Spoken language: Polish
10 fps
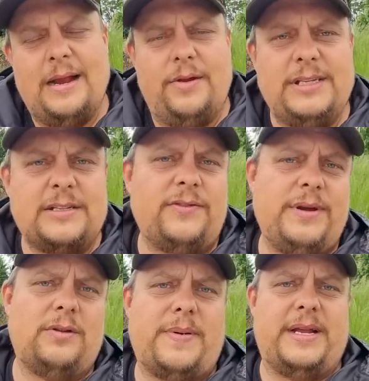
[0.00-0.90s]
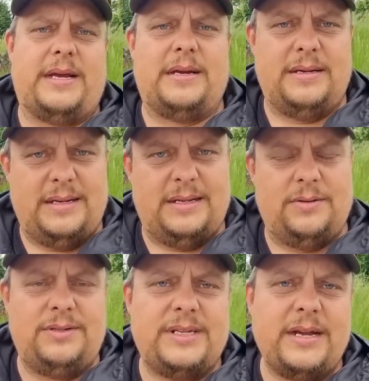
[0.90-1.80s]
No i zadzwoniłem do pana e,
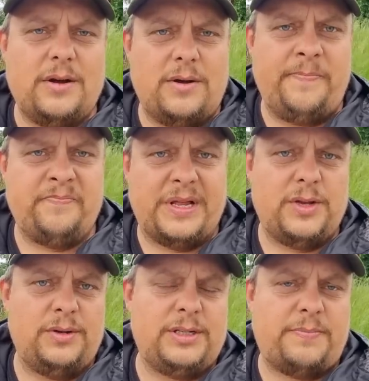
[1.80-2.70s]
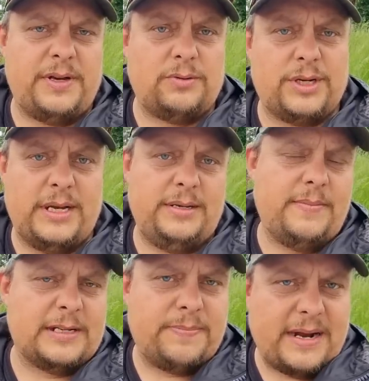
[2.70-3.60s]
Dionizego. Pan Dionizy powiedział, że nie
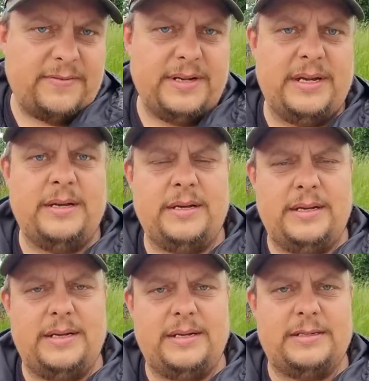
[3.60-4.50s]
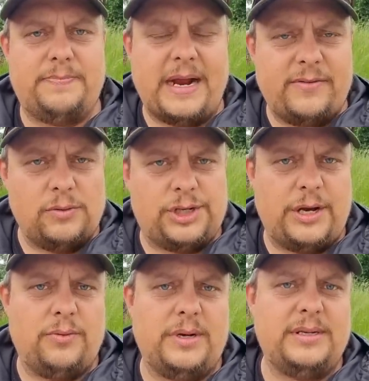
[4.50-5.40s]
ma sprawy. E, sprawą
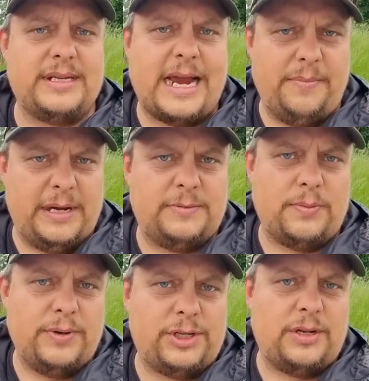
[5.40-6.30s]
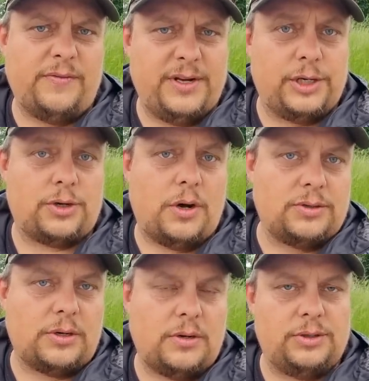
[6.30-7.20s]
się e, zajmie i spróbuje się dowiedzieć o
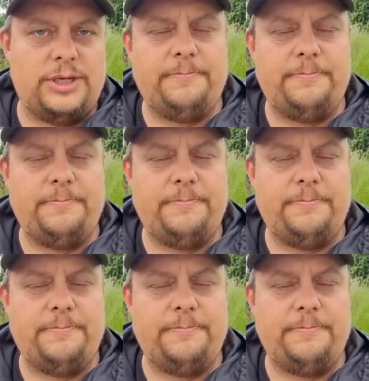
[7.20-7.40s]
co chodzi.